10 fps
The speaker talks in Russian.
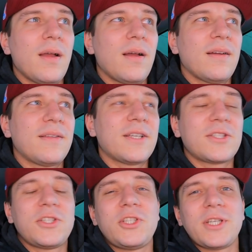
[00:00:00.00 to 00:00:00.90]
А,
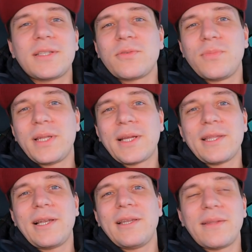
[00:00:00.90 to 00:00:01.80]
даже сейчас у меня на
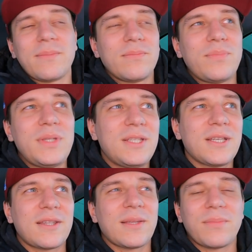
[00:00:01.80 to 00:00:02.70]
канале там
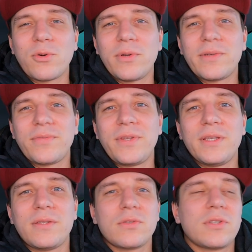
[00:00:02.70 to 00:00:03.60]
50 там, роликов
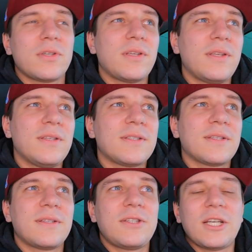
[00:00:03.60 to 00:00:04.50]
есть уже, и из
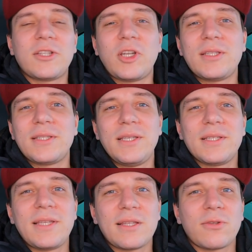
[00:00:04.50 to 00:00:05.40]
тех
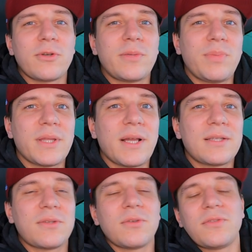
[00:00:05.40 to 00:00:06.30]
30 снято только
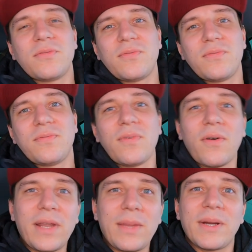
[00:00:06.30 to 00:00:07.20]
15. То есть
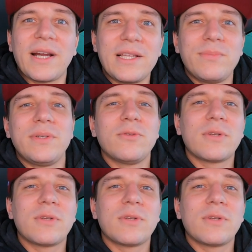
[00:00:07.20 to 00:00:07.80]
во время ходьбы